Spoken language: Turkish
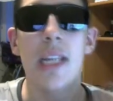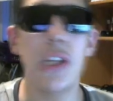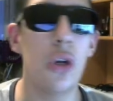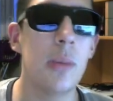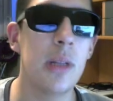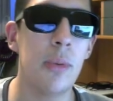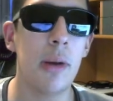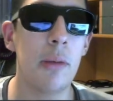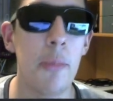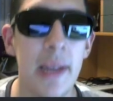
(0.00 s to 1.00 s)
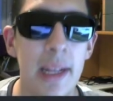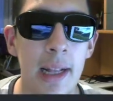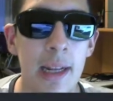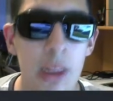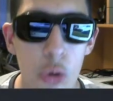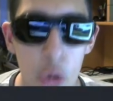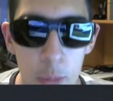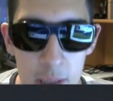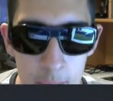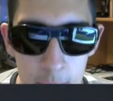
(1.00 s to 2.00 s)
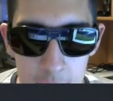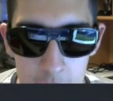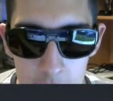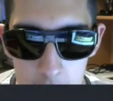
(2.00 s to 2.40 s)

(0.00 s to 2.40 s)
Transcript: Hiç olmadı bu bak. Bu paketlerden çok ümitliyim ben.